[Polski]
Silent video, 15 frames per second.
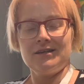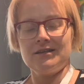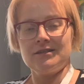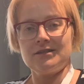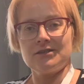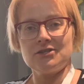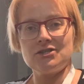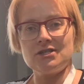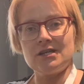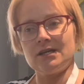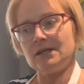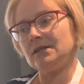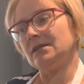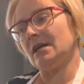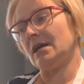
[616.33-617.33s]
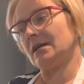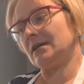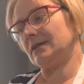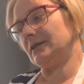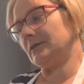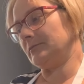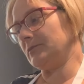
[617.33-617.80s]
Także jak
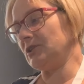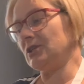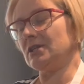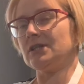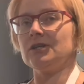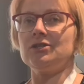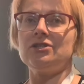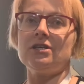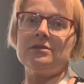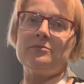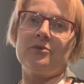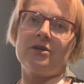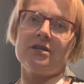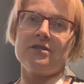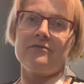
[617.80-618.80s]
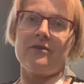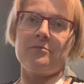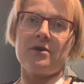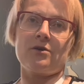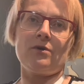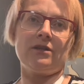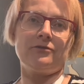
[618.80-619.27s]
minie ten czas, pokażę Wam
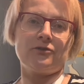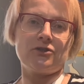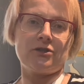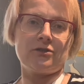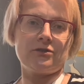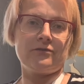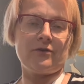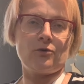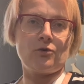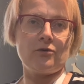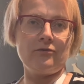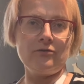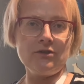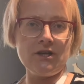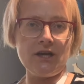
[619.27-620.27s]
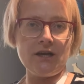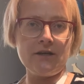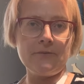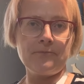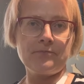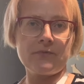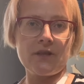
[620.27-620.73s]
jak łatwo się rozwałkowuje.
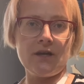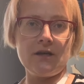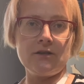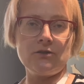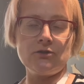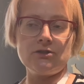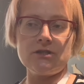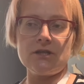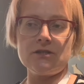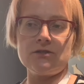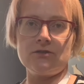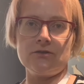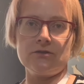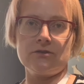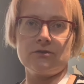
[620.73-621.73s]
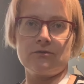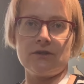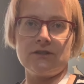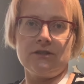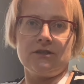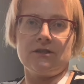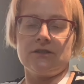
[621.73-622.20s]
E, to ciasto,
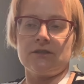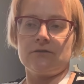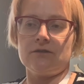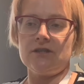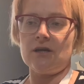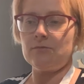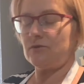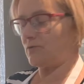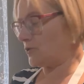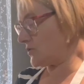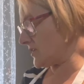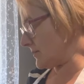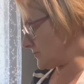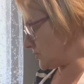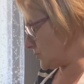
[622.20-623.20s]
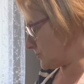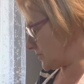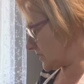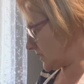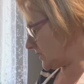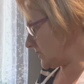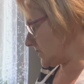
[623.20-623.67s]
składniki nakładamy, wrzucamy do
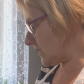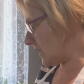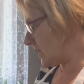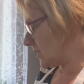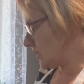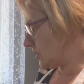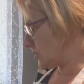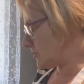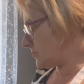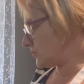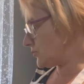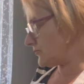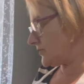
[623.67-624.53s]
piekarnika, no bo tu w